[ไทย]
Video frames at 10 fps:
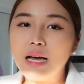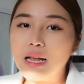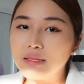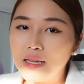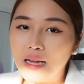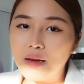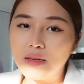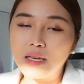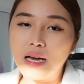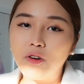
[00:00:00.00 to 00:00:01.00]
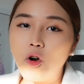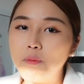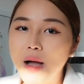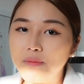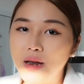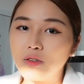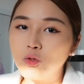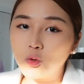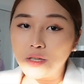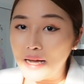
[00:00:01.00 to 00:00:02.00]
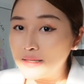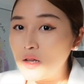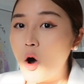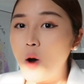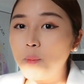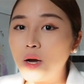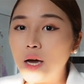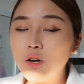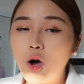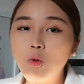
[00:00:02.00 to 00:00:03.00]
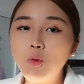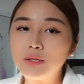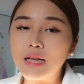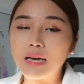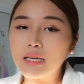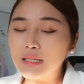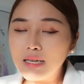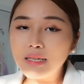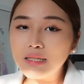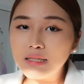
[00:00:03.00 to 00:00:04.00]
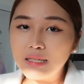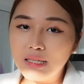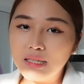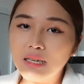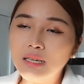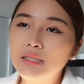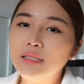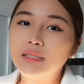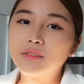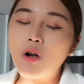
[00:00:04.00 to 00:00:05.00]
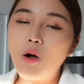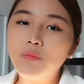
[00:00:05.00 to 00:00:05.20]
ลักษณะในการออกแบบหลักสูตรการสอนเพื่อให้น้องพูดภาษาอังกฤษได้จริงๆแล้วก็